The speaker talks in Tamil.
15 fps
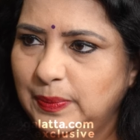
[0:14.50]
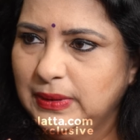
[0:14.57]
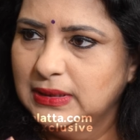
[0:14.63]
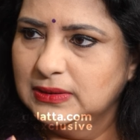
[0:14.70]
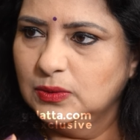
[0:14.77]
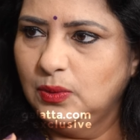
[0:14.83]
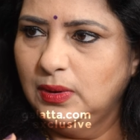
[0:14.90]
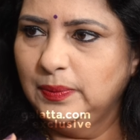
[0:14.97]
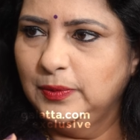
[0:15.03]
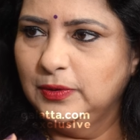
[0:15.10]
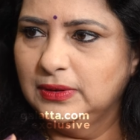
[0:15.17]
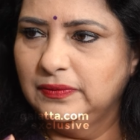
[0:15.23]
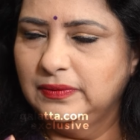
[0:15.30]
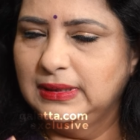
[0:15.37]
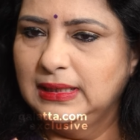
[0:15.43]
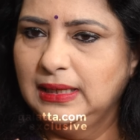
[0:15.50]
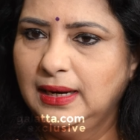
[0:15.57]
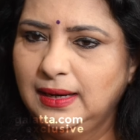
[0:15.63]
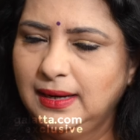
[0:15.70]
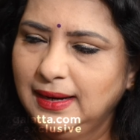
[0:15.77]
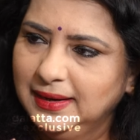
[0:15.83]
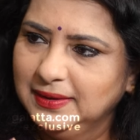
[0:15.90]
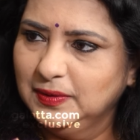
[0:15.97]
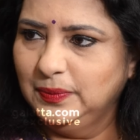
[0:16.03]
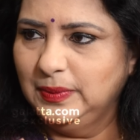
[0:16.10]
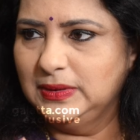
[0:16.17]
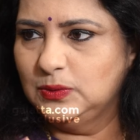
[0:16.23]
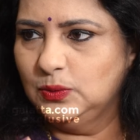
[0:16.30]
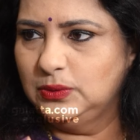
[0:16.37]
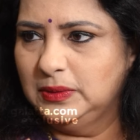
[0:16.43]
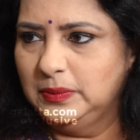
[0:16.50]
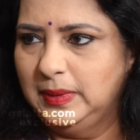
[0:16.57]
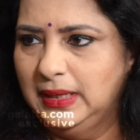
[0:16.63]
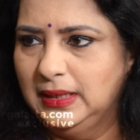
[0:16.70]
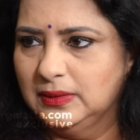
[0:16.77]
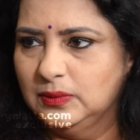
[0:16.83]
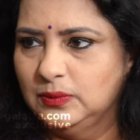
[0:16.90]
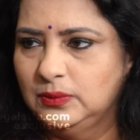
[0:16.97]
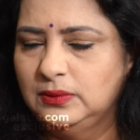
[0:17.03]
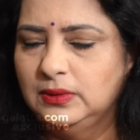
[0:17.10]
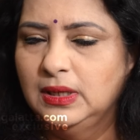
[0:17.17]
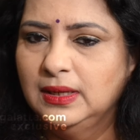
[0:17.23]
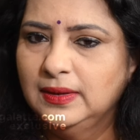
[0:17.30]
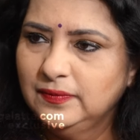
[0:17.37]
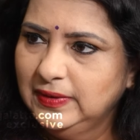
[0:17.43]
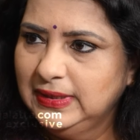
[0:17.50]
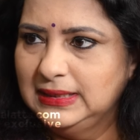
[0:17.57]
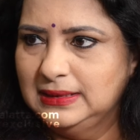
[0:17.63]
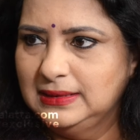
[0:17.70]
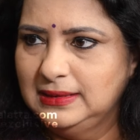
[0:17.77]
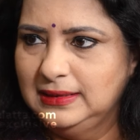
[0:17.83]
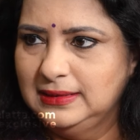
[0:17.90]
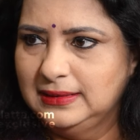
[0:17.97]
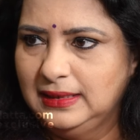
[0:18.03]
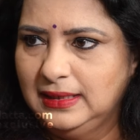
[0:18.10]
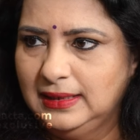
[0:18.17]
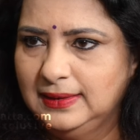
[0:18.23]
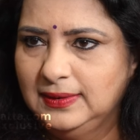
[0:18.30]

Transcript: இப்போ நான் சொல்ல போகிறது வந்து எல்லாருக்குமே சூட்டபிளாக இருக்கும் வின்டர் சீசனில்